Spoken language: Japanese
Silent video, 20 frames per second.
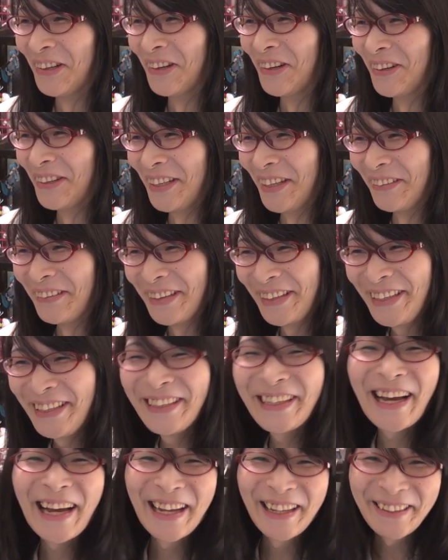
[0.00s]
どうでもい
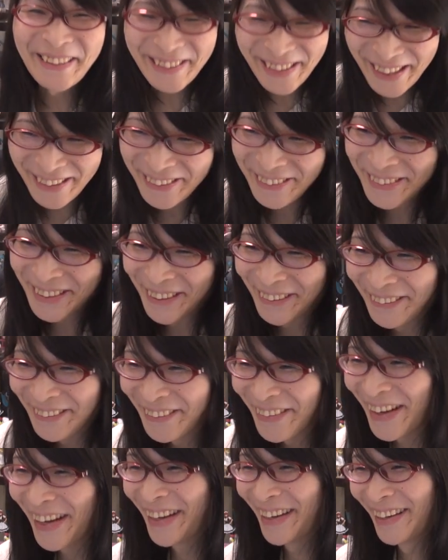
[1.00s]
いんだけどさそんなこ
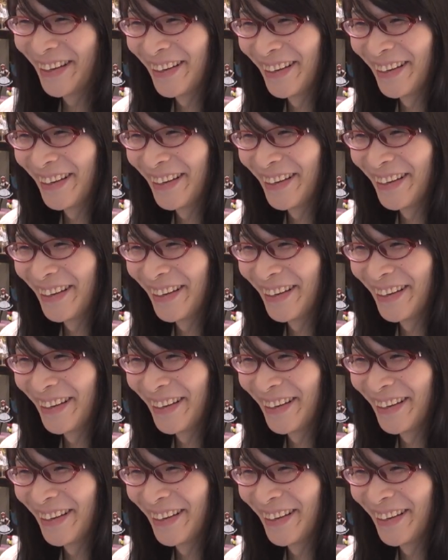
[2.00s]
とは。